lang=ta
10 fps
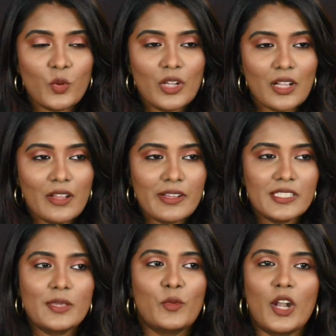
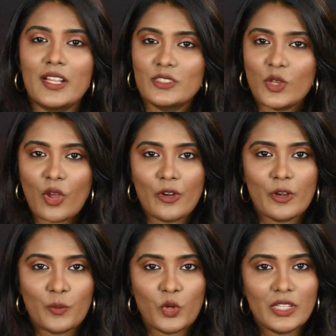முக்கால்வாசி ப்ராடக்ட்ஸும்
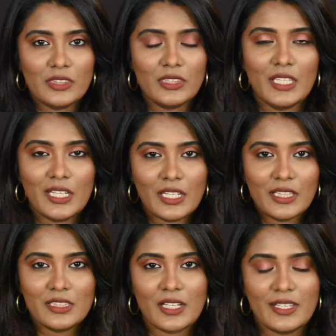ஆர்டர் போட்டு
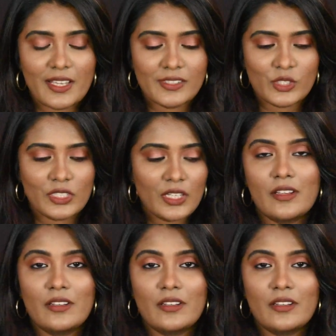தீட்டி தள்ளியாச்சு